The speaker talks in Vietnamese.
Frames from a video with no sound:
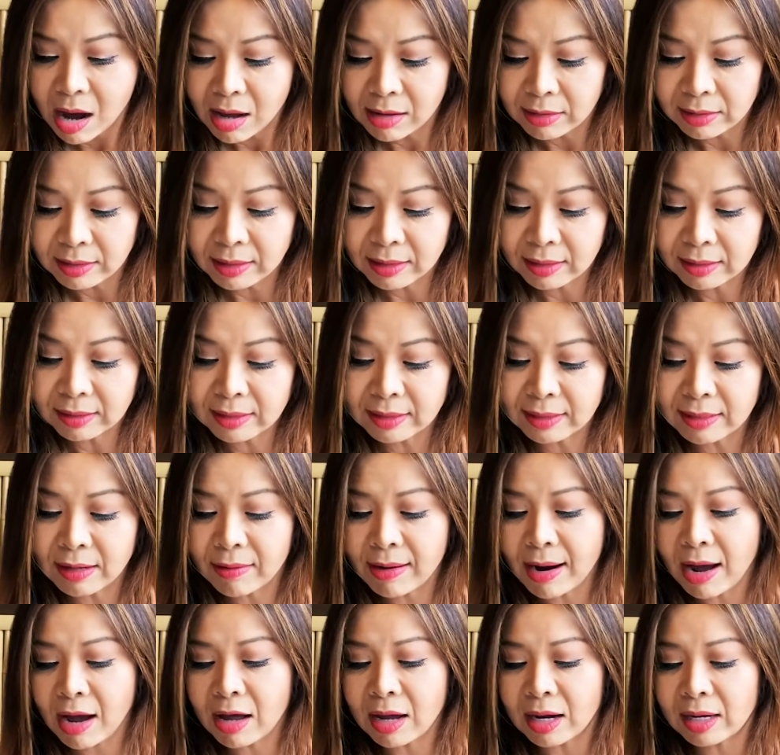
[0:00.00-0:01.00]
nhưng sau
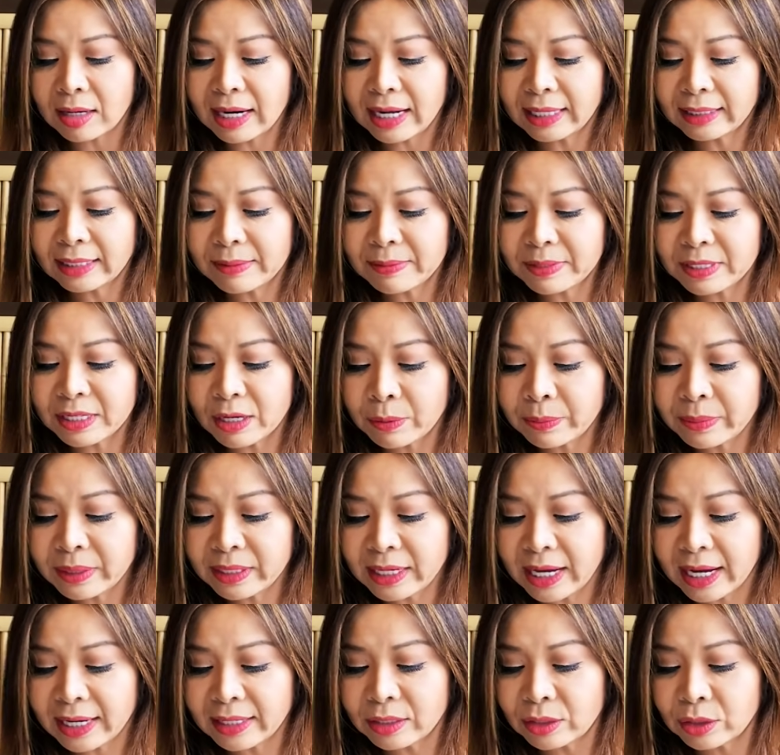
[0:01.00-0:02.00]
đó ở lại thêm sáu mươi
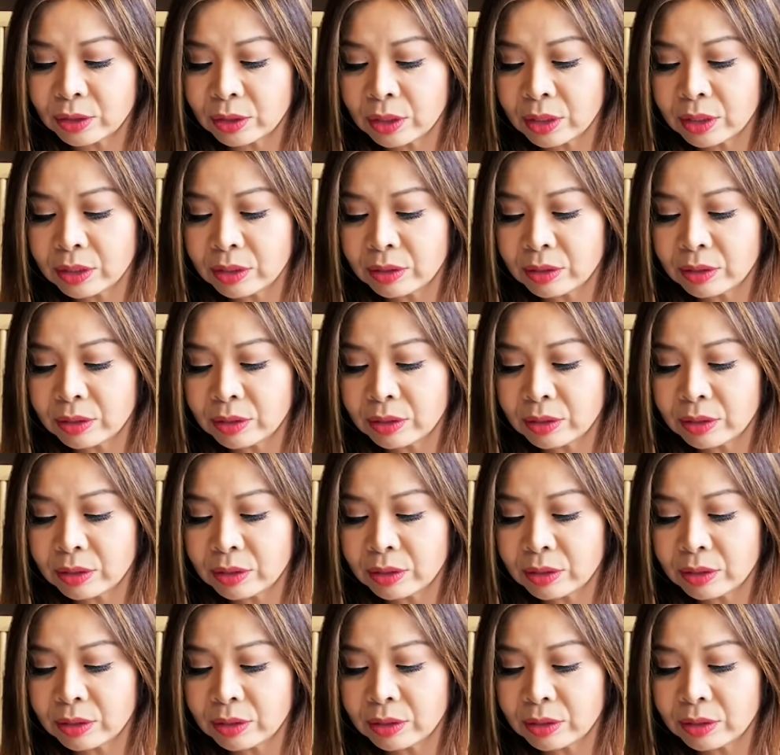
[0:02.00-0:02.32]
ngày nữa có